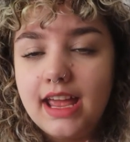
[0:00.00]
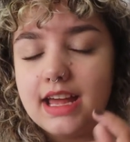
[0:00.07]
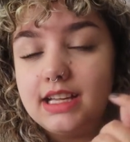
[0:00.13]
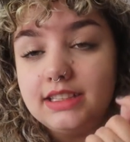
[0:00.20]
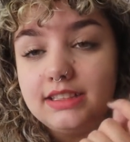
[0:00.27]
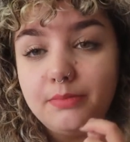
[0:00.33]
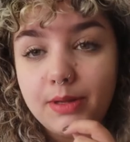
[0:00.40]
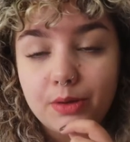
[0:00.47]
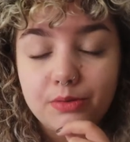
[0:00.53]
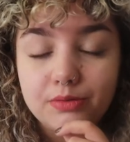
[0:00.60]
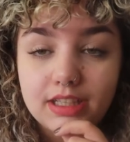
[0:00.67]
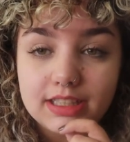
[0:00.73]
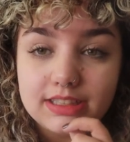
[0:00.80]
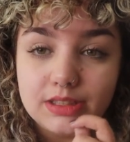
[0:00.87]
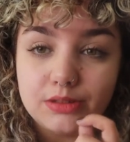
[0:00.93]
ela também
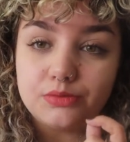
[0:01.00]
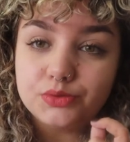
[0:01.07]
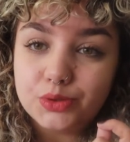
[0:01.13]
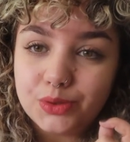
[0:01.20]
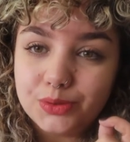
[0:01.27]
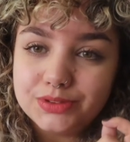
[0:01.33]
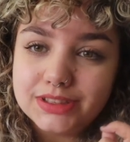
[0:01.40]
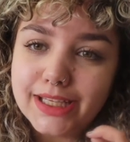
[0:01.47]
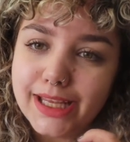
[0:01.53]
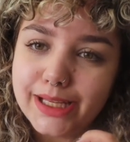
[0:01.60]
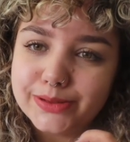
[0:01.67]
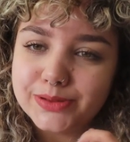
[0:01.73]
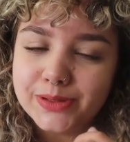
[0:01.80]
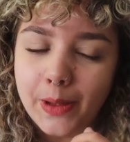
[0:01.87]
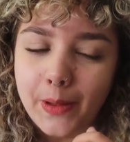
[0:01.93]
acontece em alguns
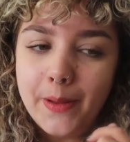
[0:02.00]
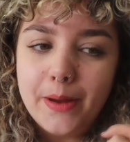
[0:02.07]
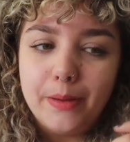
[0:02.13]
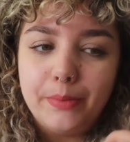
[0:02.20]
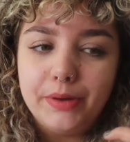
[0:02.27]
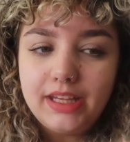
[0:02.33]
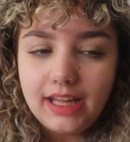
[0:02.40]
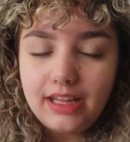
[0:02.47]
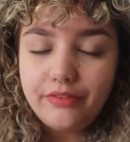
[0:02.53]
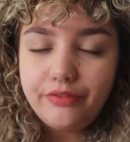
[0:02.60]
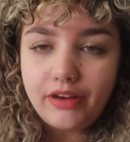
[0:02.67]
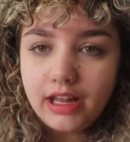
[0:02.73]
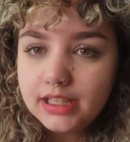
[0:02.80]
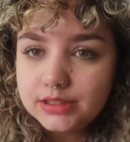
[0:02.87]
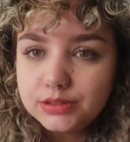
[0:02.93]
conceitos porque ela
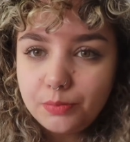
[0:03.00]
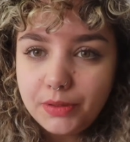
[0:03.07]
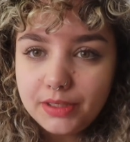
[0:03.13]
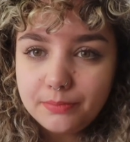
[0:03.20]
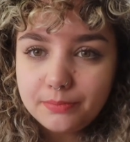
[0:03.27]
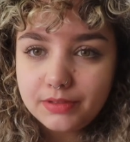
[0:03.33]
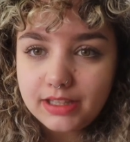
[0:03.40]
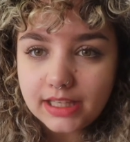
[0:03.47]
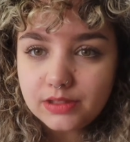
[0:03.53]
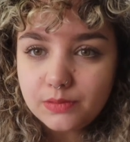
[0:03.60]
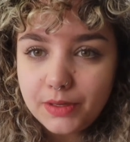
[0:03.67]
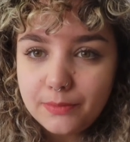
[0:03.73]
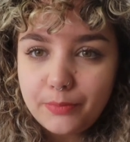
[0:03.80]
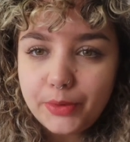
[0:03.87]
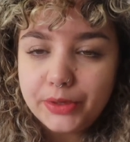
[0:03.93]
fala super, que é
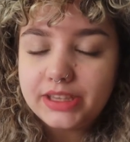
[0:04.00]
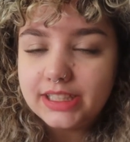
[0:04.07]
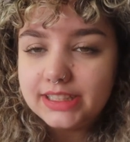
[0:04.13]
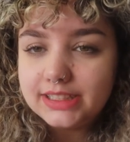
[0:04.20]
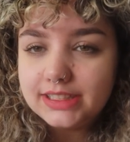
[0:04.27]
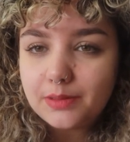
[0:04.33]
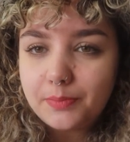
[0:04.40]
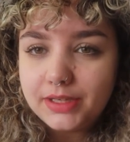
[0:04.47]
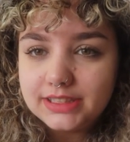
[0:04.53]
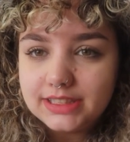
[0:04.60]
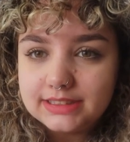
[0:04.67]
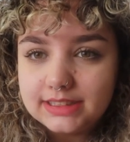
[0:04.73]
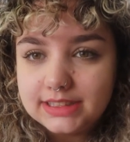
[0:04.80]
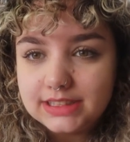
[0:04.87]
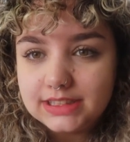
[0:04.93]
super importante a
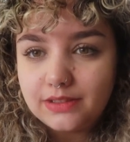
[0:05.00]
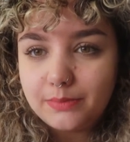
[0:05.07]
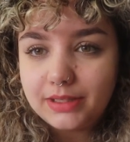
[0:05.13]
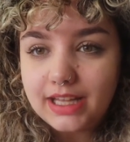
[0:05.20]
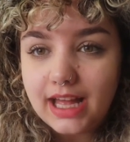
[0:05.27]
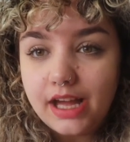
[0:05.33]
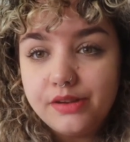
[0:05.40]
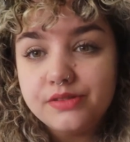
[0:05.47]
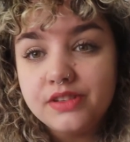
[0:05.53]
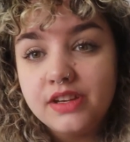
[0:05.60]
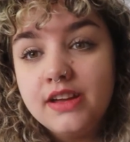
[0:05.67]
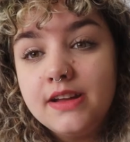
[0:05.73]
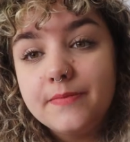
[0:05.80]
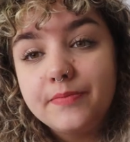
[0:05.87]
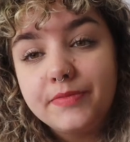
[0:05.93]
presença desses seminários
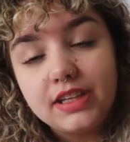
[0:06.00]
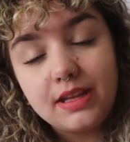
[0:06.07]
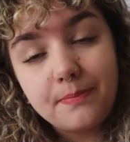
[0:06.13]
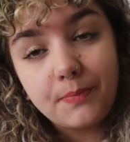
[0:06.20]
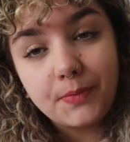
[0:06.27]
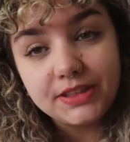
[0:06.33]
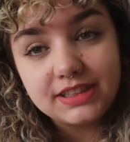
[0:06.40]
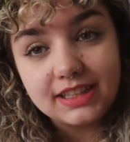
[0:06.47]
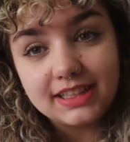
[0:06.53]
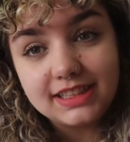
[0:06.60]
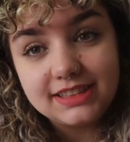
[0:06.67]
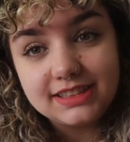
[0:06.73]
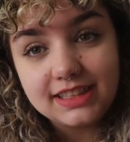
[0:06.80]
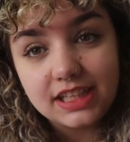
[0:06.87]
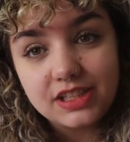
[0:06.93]
e depois ela
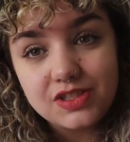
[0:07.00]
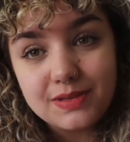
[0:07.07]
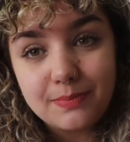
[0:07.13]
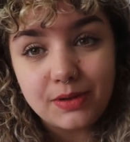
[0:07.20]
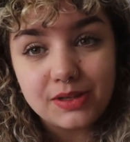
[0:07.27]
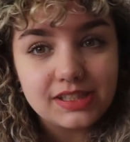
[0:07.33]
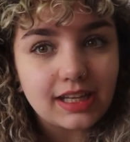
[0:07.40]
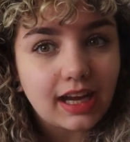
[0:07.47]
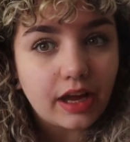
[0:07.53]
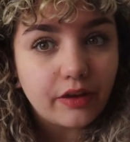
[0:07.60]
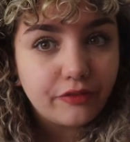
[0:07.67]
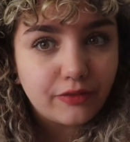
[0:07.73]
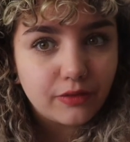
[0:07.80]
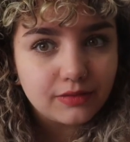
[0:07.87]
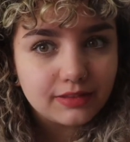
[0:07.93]
diz que a gente pode tacar
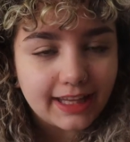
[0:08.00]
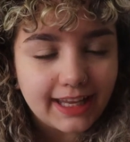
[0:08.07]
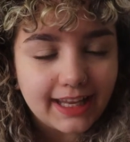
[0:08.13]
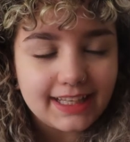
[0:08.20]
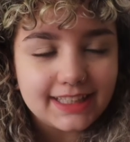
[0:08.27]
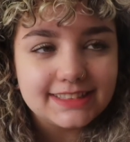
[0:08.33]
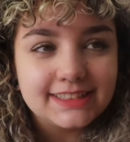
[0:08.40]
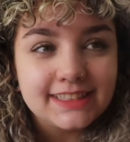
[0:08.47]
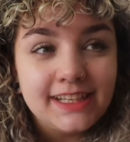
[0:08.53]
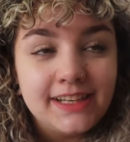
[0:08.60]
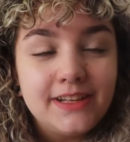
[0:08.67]
fogo neles.